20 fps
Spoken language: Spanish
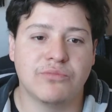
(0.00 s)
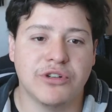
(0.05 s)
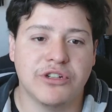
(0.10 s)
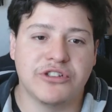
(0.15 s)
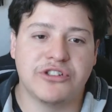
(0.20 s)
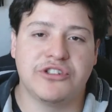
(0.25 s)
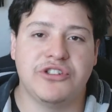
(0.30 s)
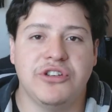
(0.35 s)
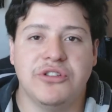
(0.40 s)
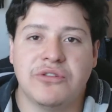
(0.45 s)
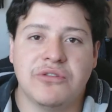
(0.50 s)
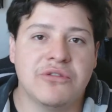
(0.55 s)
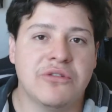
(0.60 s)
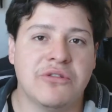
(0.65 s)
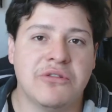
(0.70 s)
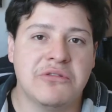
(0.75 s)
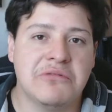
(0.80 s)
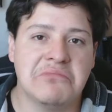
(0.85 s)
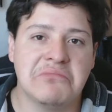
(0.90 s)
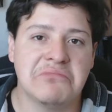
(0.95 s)
pues chido,
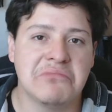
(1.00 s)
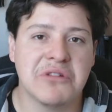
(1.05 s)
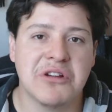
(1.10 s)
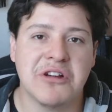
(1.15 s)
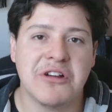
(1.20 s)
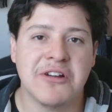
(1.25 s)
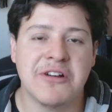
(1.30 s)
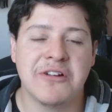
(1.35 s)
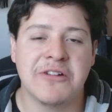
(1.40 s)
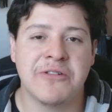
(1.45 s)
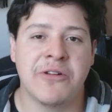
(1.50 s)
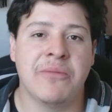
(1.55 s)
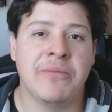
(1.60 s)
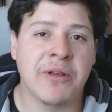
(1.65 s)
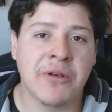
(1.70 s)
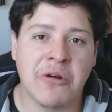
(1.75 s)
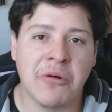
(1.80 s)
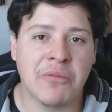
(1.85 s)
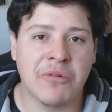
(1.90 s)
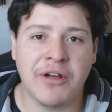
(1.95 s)
no, no
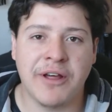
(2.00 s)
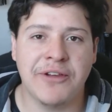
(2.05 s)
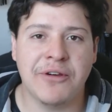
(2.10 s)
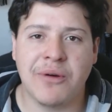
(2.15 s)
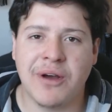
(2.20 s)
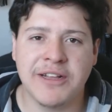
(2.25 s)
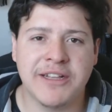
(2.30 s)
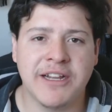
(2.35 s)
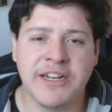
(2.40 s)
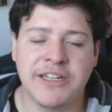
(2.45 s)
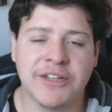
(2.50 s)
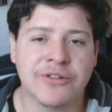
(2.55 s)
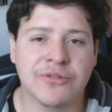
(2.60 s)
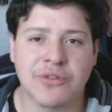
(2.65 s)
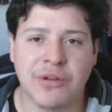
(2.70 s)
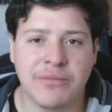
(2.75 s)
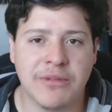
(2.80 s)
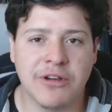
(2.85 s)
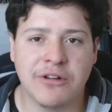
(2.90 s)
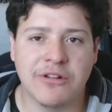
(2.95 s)
me incomoda, yo voy a seguir siendo
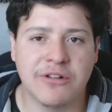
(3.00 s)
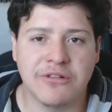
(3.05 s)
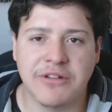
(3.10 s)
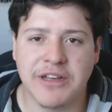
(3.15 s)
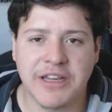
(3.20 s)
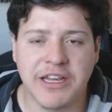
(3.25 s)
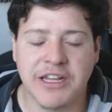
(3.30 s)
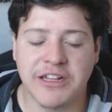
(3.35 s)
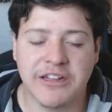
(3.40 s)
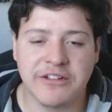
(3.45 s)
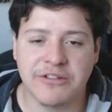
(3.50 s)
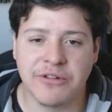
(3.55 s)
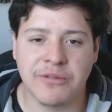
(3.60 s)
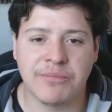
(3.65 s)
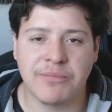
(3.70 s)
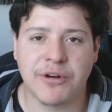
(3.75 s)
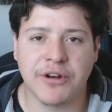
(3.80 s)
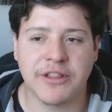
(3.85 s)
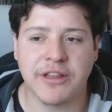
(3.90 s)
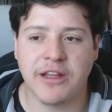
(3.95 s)
tu amigo, güey, no
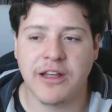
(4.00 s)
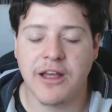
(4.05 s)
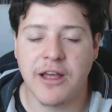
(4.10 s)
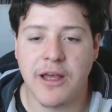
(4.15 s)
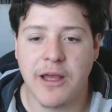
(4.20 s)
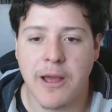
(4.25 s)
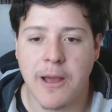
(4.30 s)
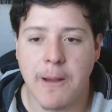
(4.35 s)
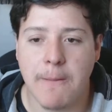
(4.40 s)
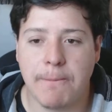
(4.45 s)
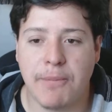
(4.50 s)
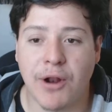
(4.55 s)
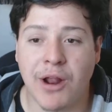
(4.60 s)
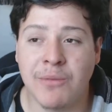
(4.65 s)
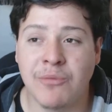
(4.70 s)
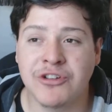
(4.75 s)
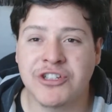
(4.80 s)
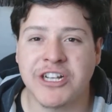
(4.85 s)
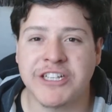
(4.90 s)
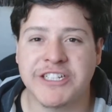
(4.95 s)
importa. Pero
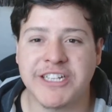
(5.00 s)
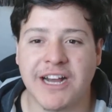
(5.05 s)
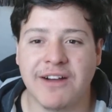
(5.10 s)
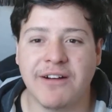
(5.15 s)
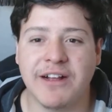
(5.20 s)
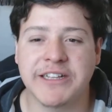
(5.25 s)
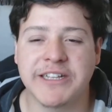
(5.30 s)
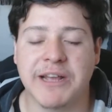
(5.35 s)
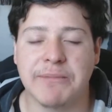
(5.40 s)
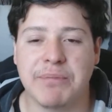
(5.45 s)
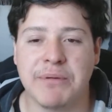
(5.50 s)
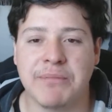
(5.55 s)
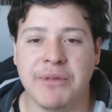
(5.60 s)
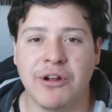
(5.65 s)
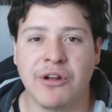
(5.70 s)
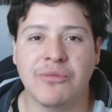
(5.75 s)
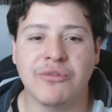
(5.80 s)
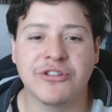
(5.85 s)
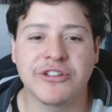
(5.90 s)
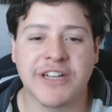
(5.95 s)
hay muchas chavas que
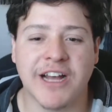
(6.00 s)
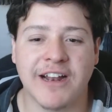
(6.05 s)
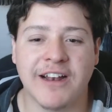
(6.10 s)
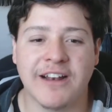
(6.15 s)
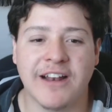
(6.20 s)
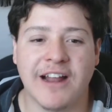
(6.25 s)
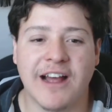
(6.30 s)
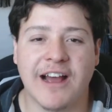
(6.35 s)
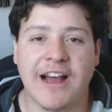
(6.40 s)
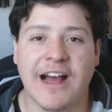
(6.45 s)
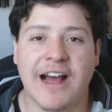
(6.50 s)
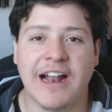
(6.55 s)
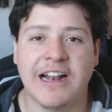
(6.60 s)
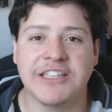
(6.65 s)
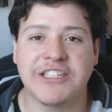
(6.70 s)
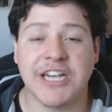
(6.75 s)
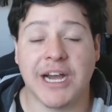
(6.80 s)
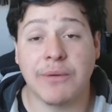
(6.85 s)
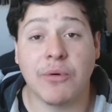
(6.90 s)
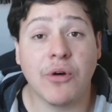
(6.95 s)
primero buscan
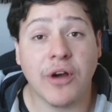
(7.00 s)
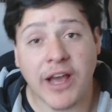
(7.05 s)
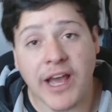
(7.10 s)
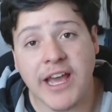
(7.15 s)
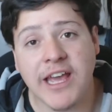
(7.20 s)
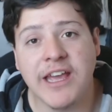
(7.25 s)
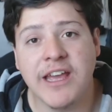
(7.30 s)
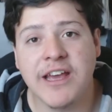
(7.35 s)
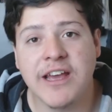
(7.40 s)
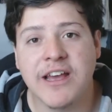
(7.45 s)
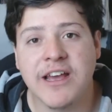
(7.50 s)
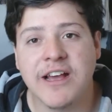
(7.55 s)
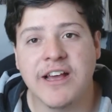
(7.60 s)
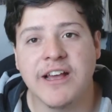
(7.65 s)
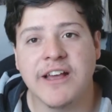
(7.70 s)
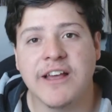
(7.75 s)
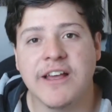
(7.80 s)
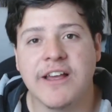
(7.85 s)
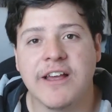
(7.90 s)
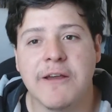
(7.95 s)
al chavo gay
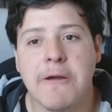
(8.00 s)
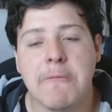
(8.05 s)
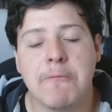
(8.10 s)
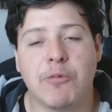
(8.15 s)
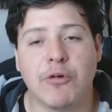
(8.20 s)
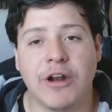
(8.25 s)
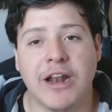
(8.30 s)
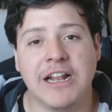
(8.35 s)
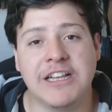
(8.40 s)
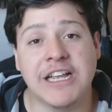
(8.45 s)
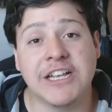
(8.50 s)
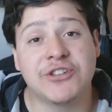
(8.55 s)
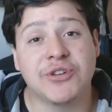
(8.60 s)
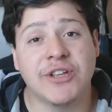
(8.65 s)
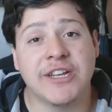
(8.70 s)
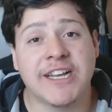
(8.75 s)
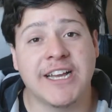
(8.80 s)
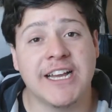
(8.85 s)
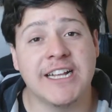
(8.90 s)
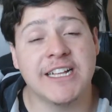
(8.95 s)
por el
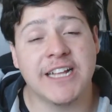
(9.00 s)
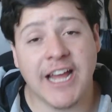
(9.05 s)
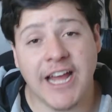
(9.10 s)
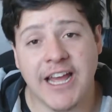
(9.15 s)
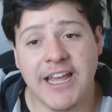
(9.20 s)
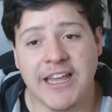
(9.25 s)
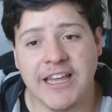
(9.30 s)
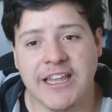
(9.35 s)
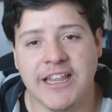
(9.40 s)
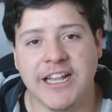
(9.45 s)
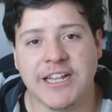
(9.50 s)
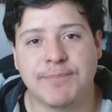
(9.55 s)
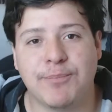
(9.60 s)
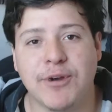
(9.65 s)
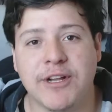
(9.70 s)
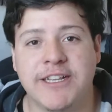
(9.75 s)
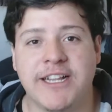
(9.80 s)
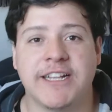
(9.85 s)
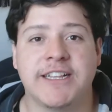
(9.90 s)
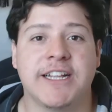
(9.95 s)
hecho de que es gay y
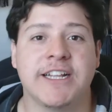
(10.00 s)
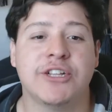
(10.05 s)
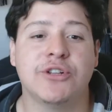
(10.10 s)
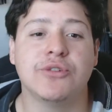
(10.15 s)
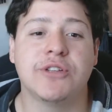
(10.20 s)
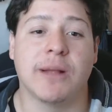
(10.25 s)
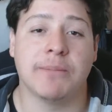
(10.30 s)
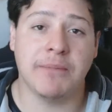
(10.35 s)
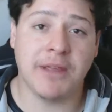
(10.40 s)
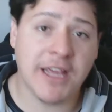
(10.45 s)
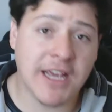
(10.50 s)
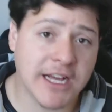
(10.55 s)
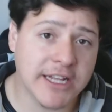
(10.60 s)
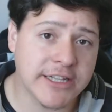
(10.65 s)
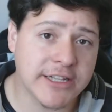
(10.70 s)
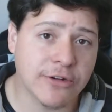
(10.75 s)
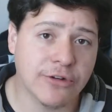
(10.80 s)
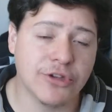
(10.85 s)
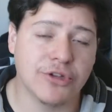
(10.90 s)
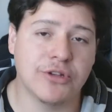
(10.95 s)
después se hacen sus
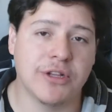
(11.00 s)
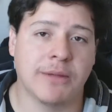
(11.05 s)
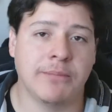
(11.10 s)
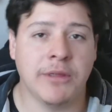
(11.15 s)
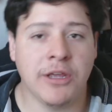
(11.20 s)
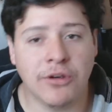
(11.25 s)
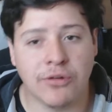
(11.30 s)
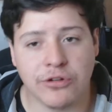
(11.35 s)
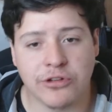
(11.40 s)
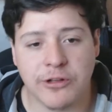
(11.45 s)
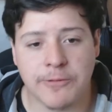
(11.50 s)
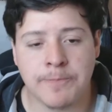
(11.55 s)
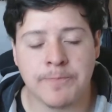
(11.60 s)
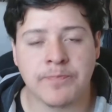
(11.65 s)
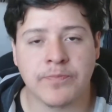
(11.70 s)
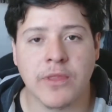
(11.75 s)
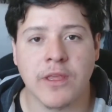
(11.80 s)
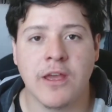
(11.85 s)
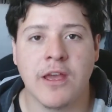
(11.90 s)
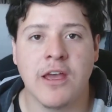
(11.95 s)
amigas o sus amigos.
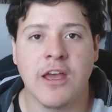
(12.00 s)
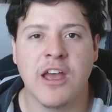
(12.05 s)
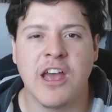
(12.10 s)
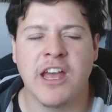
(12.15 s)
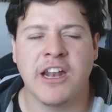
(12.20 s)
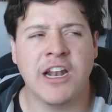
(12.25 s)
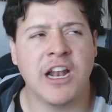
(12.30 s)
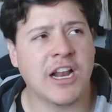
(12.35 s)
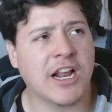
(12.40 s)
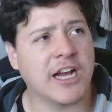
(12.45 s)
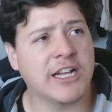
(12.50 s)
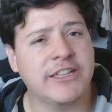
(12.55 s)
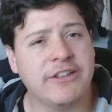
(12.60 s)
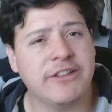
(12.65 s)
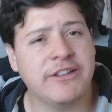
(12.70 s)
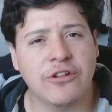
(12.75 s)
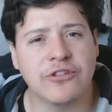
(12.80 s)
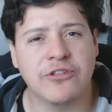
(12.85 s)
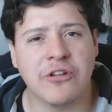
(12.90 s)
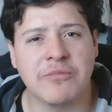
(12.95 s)
En el
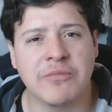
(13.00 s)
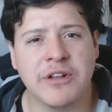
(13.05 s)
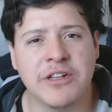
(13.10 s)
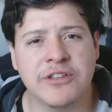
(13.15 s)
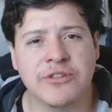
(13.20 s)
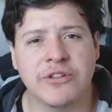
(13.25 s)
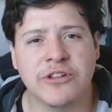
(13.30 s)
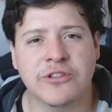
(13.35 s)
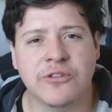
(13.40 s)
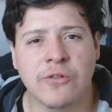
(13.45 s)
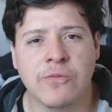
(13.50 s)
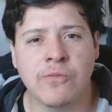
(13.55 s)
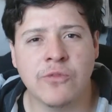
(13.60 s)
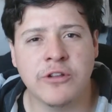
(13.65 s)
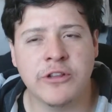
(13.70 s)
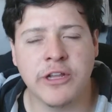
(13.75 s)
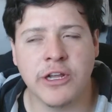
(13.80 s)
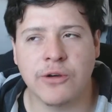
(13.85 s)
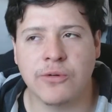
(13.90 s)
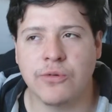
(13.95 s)
caso de los hombres no estoy
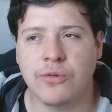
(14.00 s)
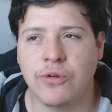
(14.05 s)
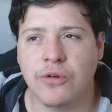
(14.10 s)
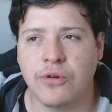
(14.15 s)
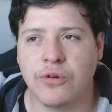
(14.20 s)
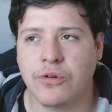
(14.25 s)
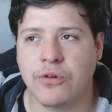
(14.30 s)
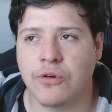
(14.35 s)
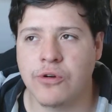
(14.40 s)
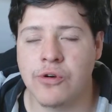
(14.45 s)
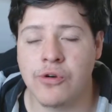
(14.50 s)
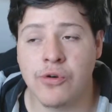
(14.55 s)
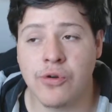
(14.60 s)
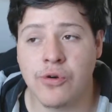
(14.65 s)
muy seguro o